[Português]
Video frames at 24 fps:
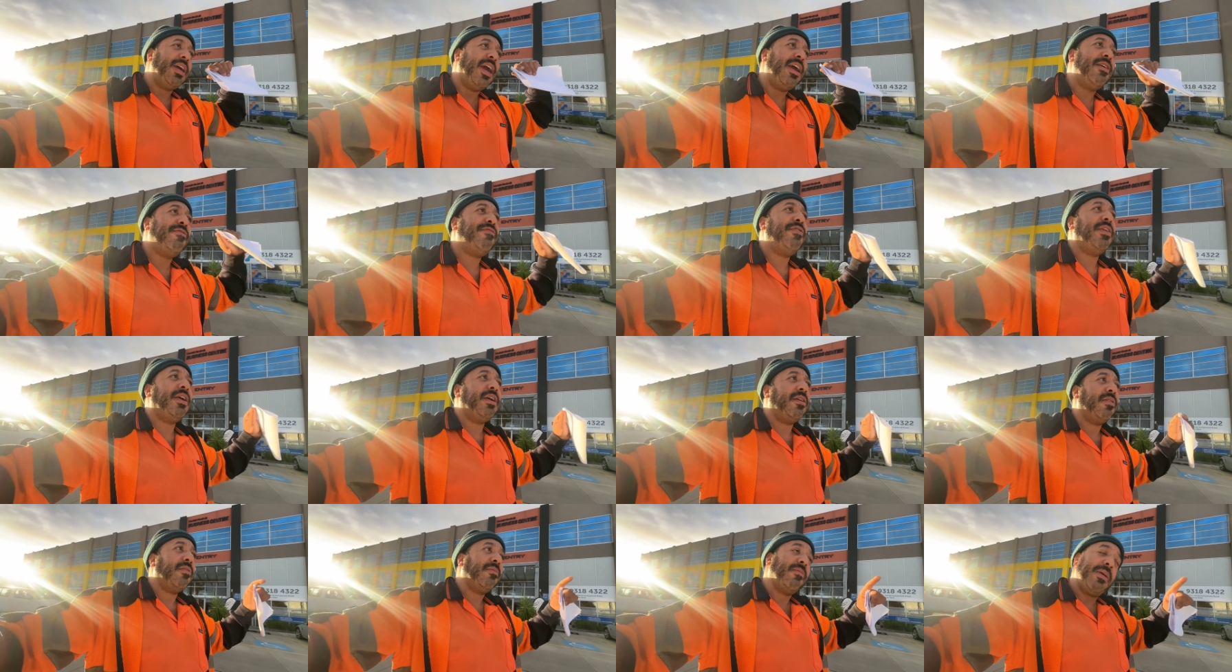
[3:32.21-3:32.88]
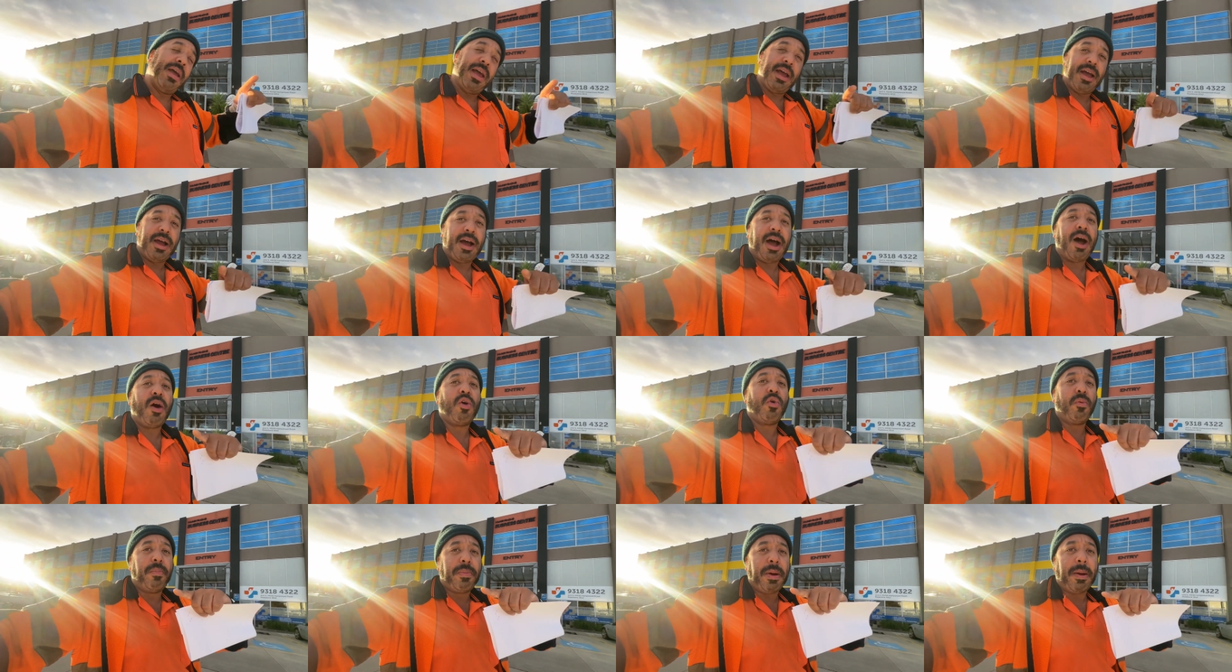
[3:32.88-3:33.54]
Enfim, é
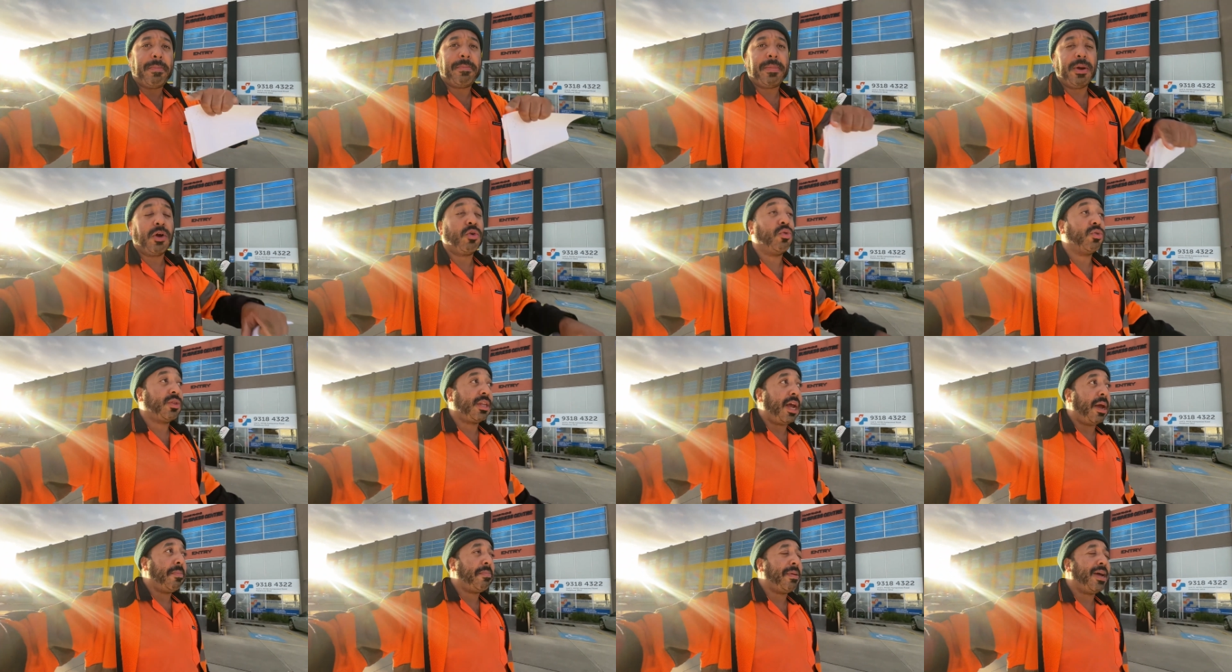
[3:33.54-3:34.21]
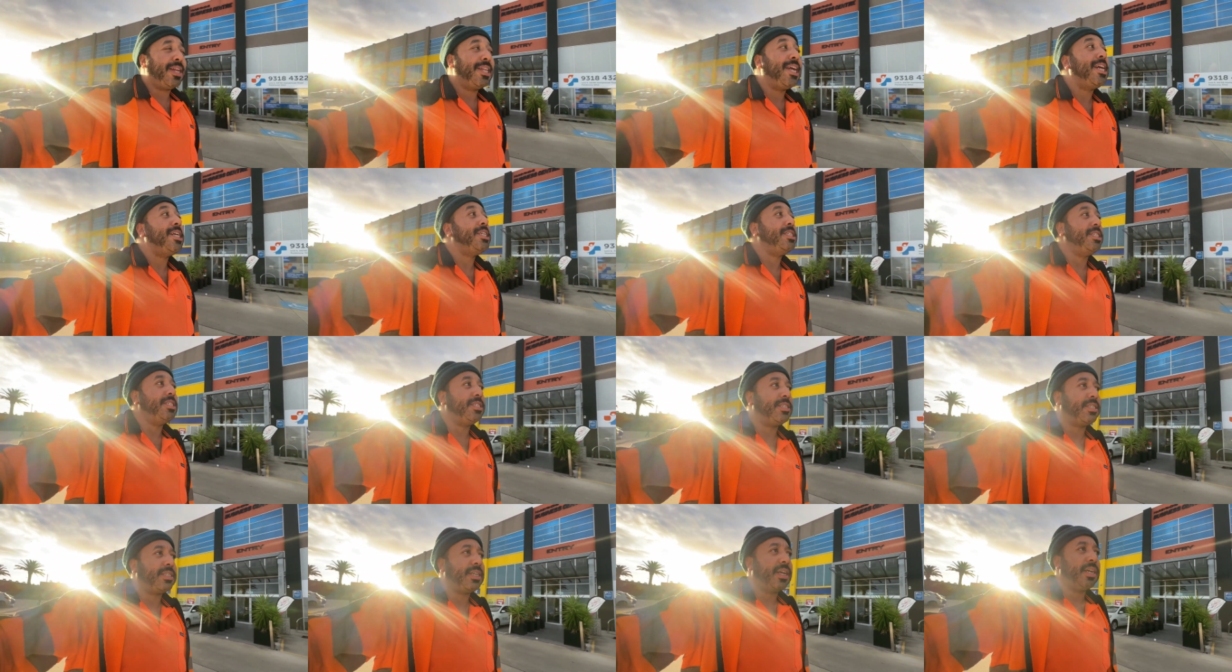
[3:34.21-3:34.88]
algo para perguntar aí para
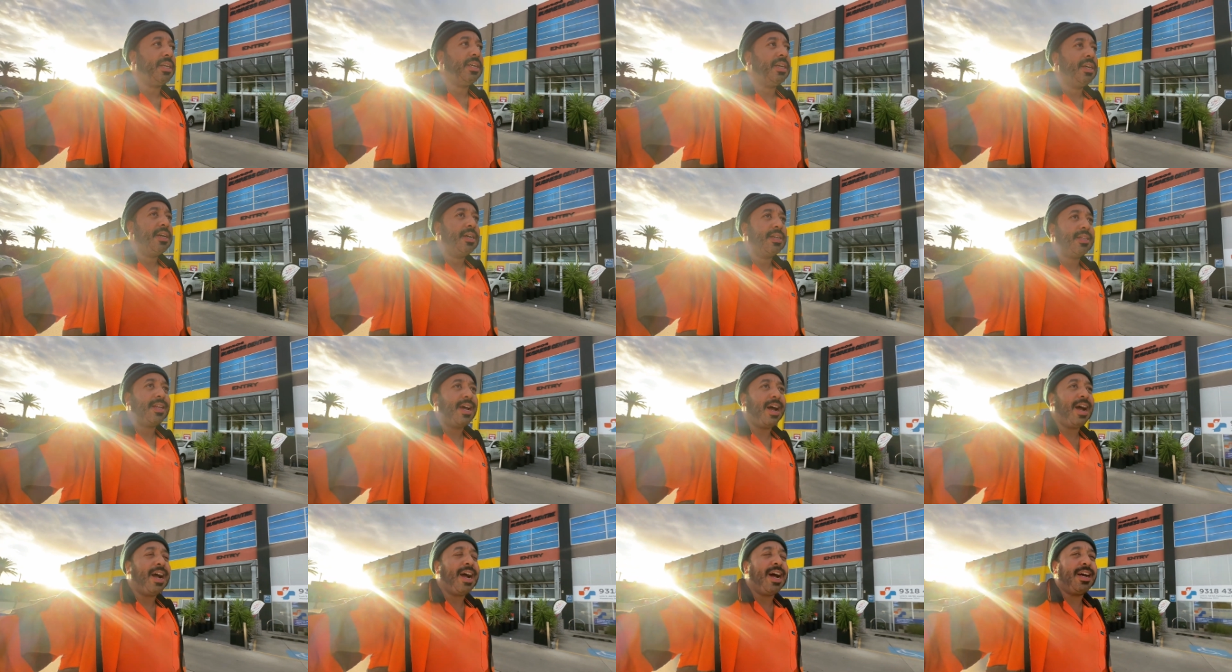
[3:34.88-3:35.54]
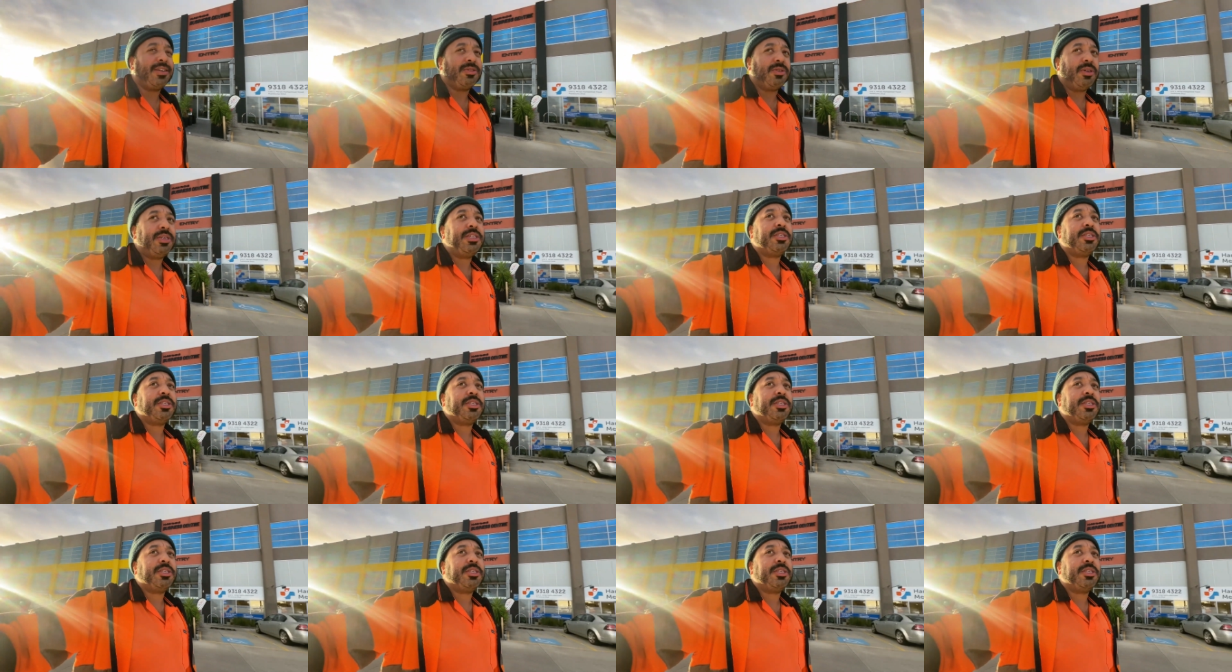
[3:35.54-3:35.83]
dentista, tá? Caso a